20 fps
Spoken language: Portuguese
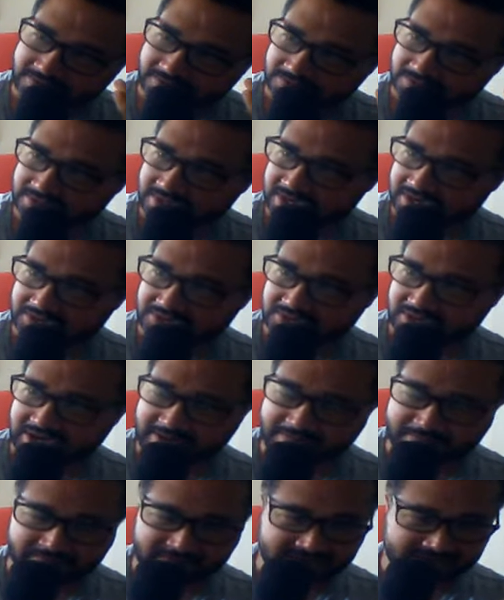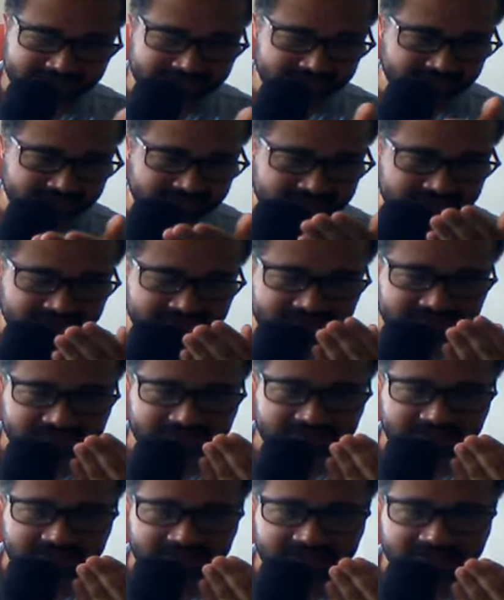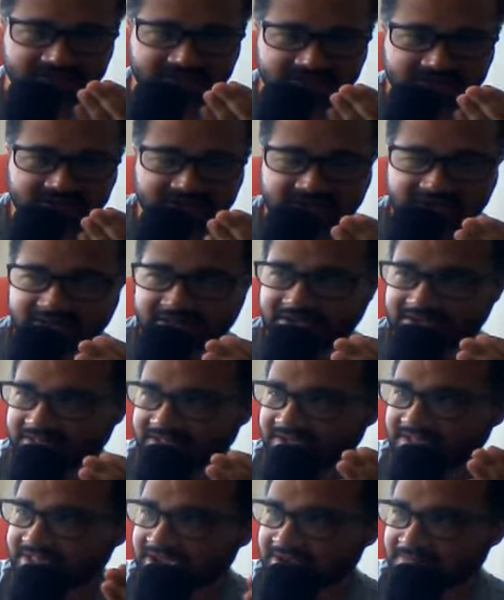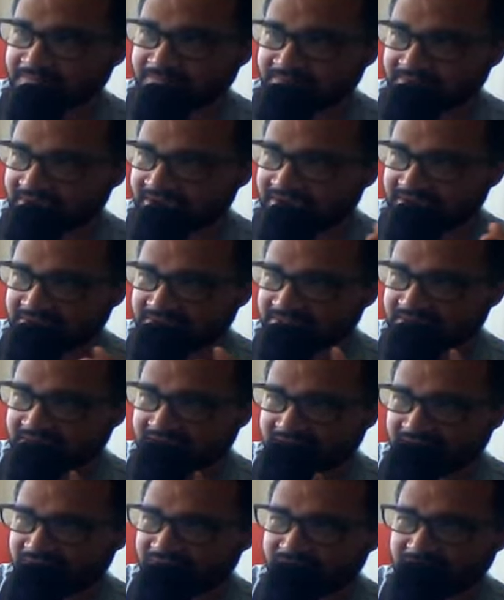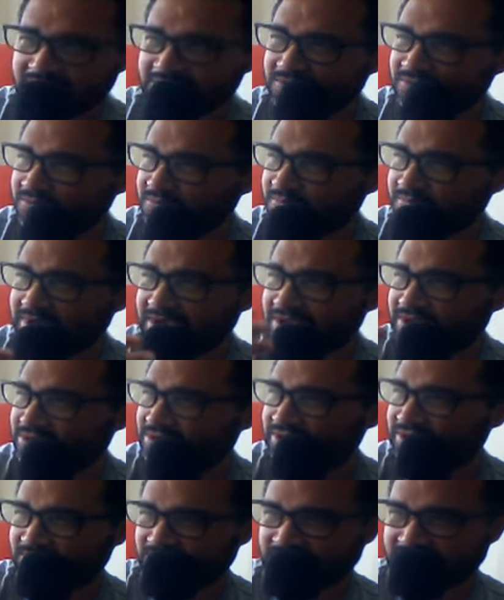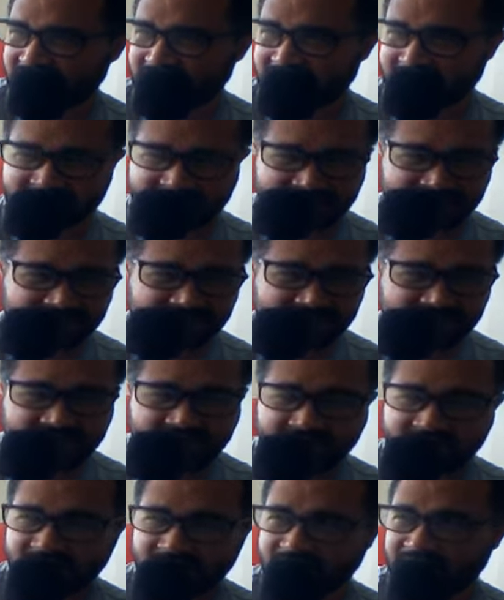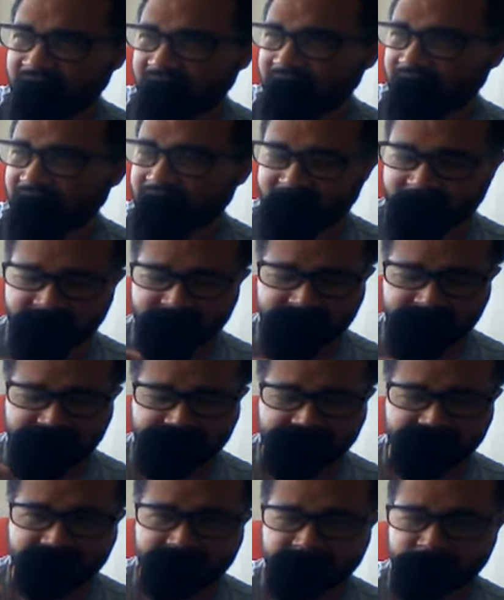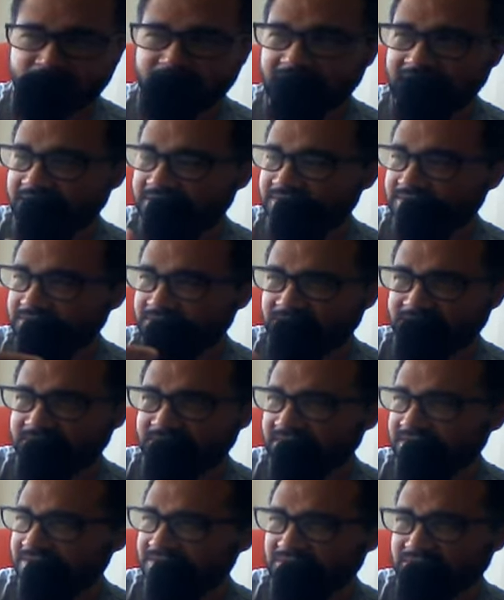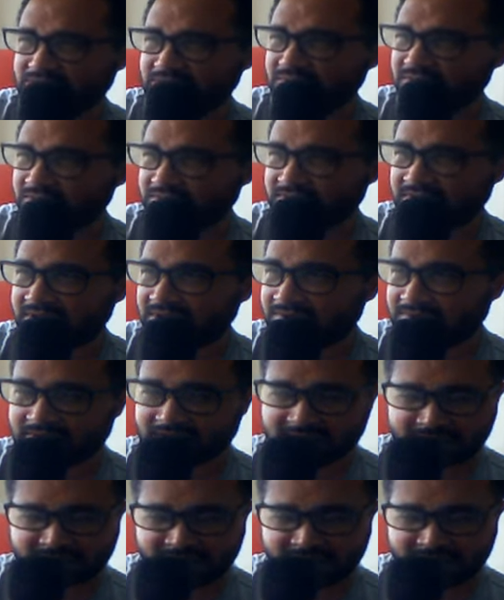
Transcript: consegue escapar, você não sabe se ela ainda tá presa. Cara, o filme é tudo perdido, cara. O, fi o filme é mais perdido que segue tiroteio, cara.